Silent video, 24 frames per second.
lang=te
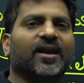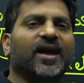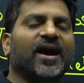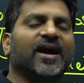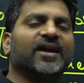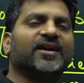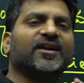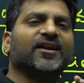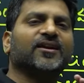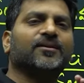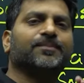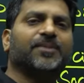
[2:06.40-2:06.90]

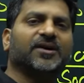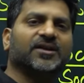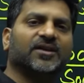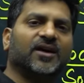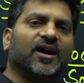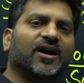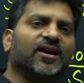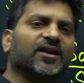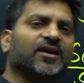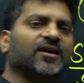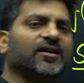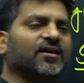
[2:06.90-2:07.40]
లాటిన్
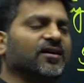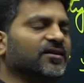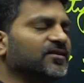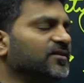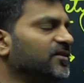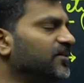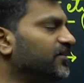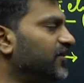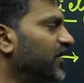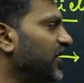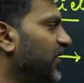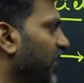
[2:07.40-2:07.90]
పదానికి
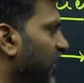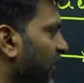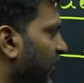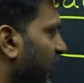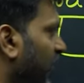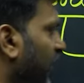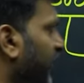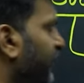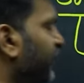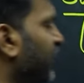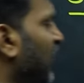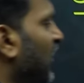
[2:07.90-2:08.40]
అర్థం అంటే
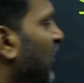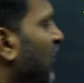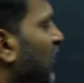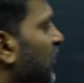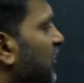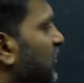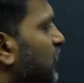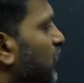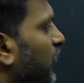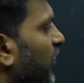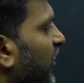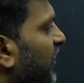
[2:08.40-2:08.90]

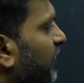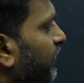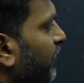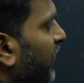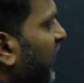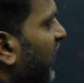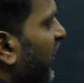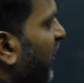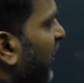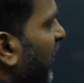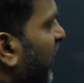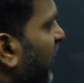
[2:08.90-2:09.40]
సో ఇట్
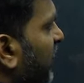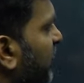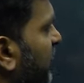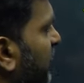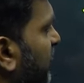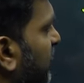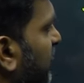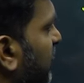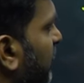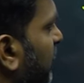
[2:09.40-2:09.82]
మీన్స్